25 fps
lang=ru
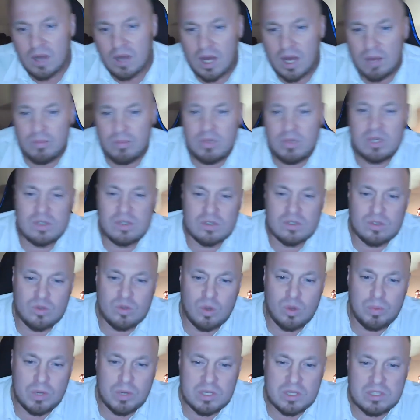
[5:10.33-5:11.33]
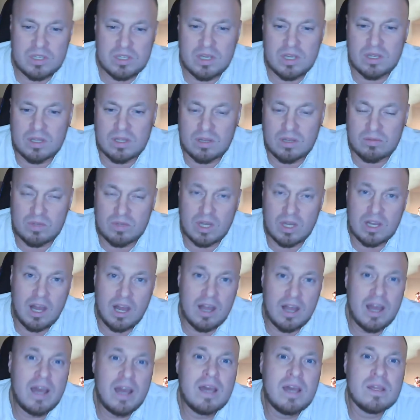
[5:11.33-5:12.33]
Аминь, сто процентов, да.
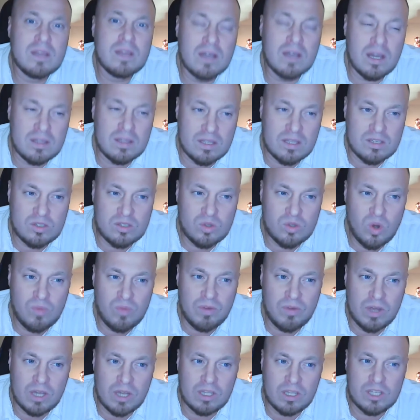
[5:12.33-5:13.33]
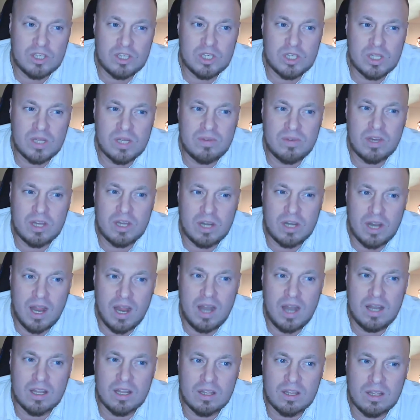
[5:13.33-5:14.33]
Какая это катастрофа, когда человек
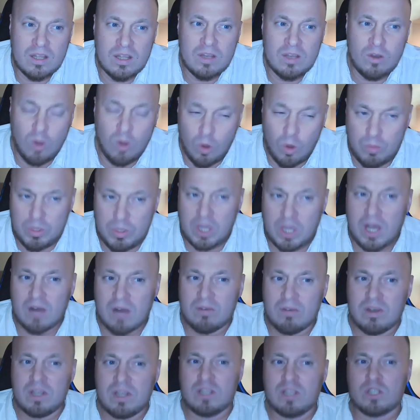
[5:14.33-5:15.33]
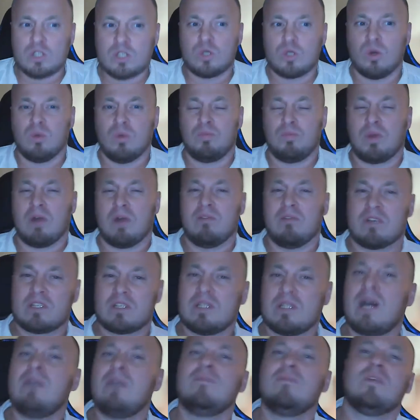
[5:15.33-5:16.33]
реально, он мне говорит, что
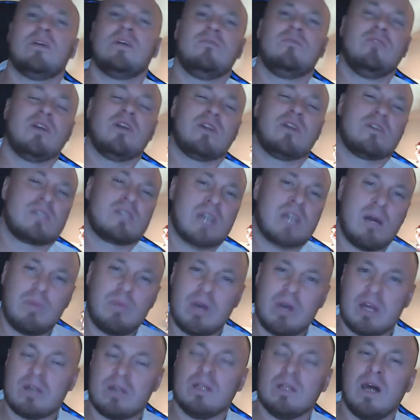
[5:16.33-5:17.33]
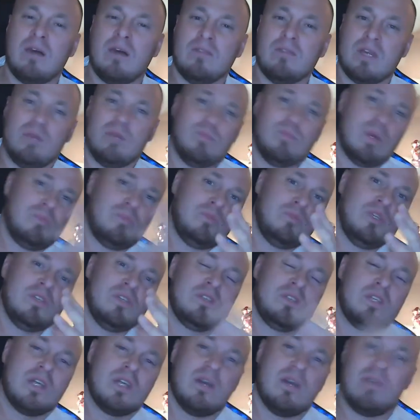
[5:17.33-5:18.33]
православная вера самая главная,
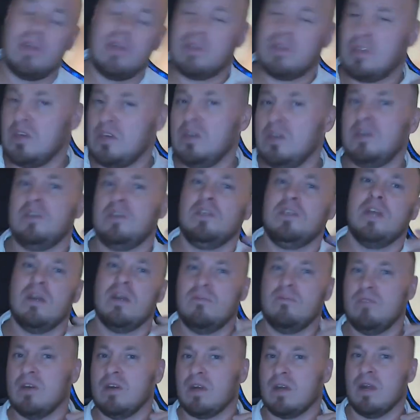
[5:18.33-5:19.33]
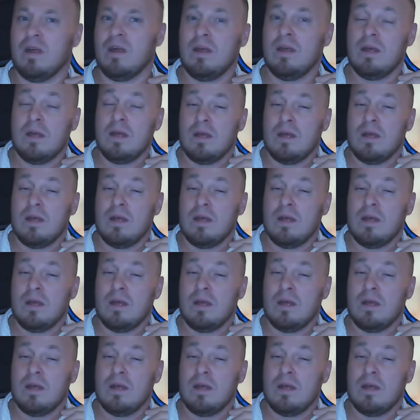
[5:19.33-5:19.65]
баптисты говорят, ихняя вера.